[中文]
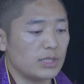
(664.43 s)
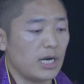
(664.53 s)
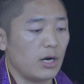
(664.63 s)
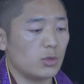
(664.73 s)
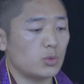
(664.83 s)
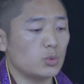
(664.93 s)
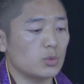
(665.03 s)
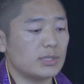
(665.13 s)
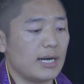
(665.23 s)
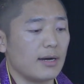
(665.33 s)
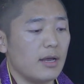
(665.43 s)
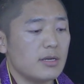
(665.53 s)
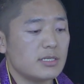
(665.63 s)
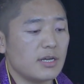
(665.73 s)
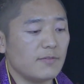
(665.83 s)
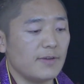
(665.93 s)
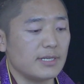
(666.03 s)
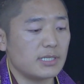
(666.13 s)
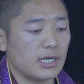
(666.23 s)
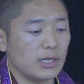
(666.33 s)
教主张声闻
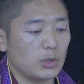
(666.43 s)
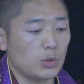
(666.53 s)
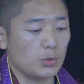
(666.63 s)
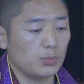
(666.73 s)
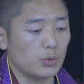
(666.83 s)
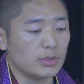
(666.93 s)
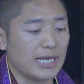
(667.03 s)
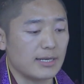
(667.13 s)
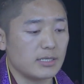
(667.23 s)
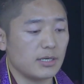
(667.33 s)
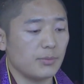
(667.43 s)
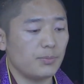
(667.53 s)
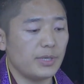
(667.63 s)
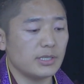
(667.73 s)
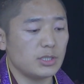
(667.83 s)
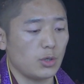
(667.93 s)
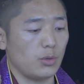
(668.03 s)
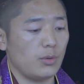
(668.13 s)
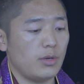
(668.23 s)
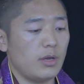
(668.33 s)
称与菩萨称并修，
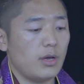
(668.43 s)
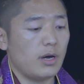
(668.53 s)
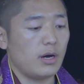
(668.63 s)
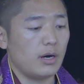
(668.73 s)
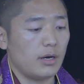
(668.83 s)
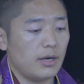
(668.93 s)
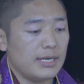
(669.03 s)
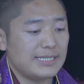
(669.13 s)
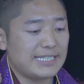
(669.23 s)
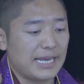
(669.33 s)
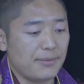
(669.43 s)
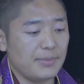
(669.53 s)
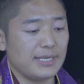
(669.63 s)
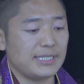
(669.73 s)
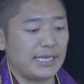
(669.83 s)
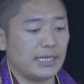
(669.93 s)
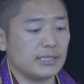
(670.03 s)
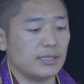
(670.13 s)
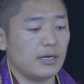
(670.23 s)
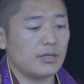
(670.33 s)
呃显密结
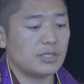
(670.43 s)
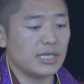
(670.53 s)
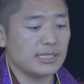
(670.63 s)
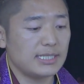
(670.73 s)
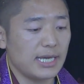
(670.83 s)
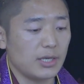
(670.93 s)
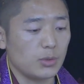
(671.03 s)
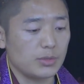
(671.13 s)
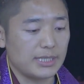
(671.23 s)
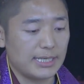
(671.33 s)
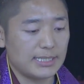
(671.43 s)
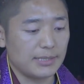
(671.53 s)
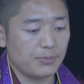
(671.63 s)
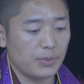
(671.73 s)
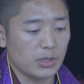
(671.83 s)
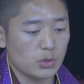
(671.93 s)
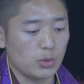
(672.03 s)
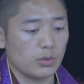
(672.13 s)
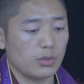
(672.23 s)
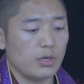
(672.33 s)
合，正见与结行并
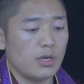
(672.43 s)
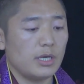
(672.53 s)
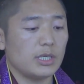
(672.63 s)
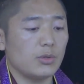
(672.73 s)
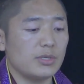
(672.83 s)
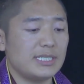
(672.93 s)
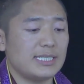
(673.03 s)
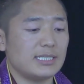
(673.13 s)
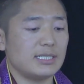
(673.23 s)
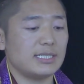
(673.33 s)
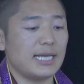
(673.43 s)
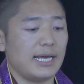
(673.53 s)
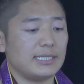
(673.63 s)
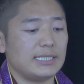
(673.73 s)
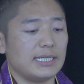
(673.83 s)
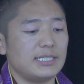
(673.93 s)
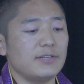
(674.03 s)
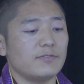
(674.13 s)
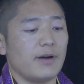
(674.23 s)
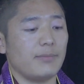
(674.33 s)
重，尤其是在戒
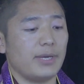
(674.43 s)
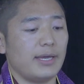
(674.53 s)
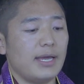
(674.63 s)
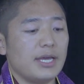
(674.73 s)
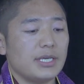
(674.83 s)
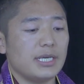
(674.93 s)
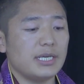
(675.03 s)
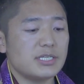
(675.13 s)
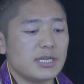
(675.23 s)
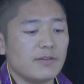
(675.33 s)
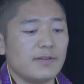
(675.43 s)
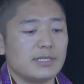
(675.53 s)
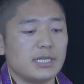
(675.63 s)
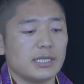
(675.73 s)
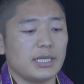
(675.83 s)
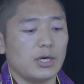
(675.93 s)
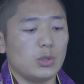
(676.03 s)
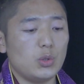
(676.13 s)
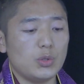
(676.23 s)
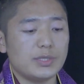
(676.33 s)
性方面，以声闻称的
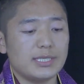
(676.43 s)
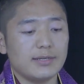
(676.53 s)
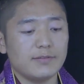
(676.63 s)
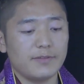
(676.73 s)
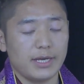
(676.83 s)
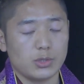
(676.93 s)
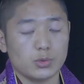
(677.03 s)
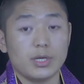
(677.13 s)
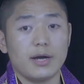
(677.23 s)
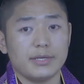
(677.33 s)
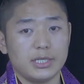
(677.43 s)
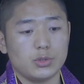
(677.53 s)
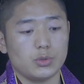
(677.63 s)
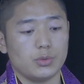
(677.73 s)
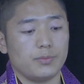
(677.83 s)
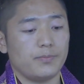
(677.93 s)
律经为主要依据。